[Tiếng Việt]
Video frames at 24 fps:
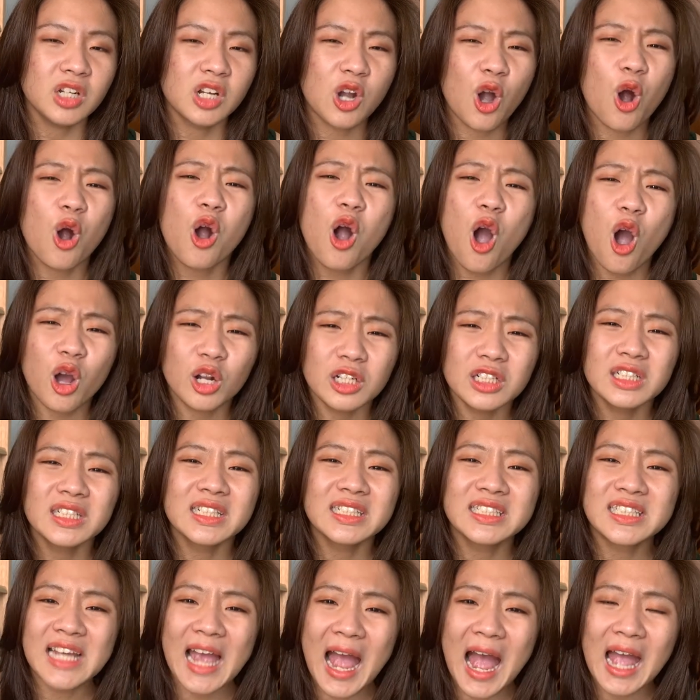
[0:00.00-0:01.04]
có
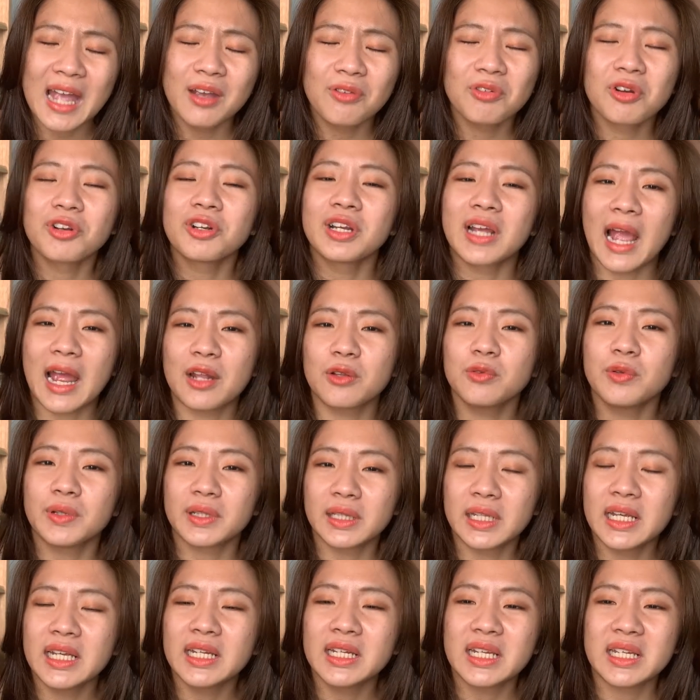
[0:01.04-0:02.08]
con trai hay con gái tuổi
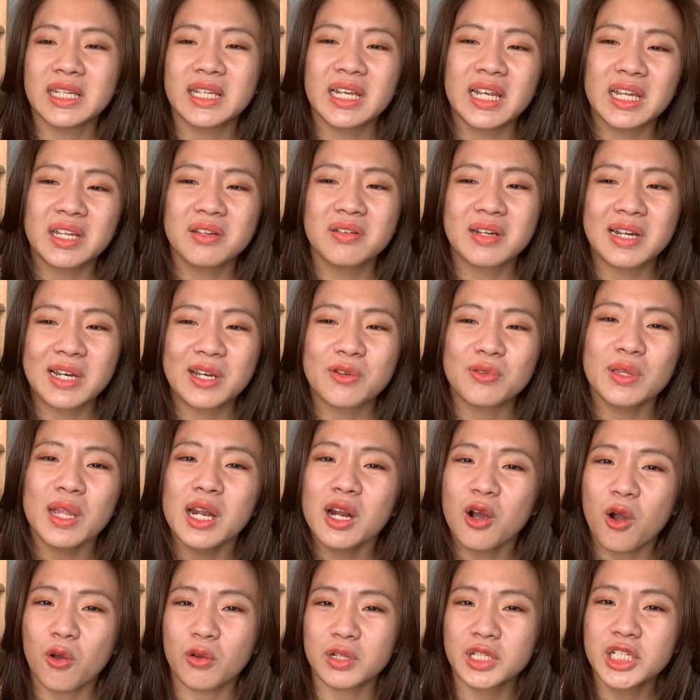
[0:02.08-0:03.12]
teen thì những cái đứa đến rất
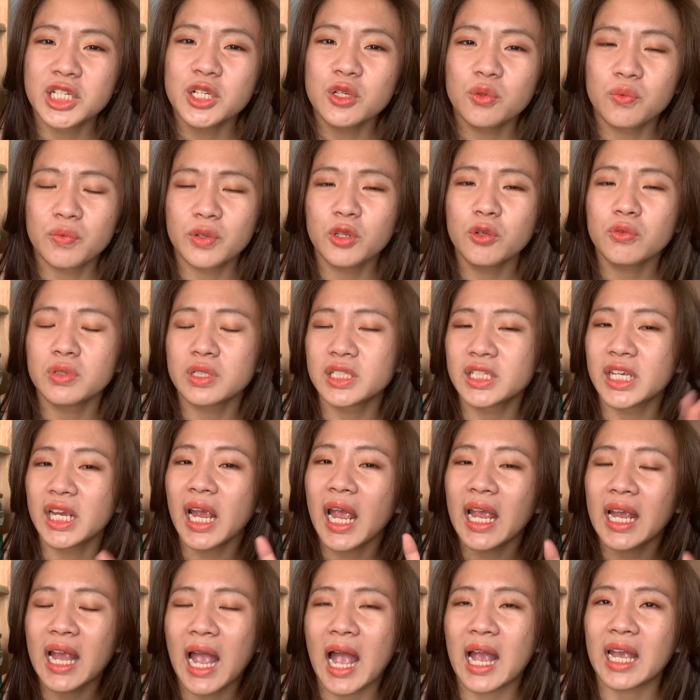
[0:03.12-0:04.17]
là khó chịu ví dụ chính
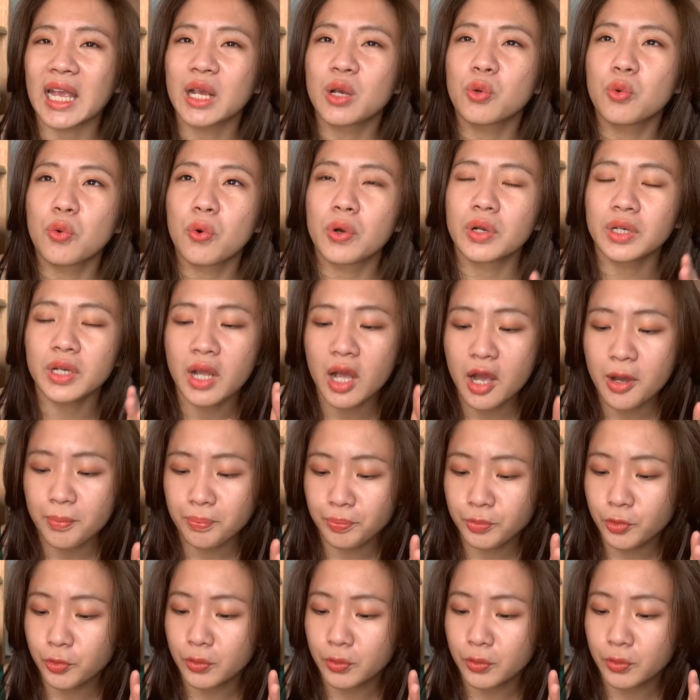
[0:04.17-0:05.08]
ngay cả cái cuốn um,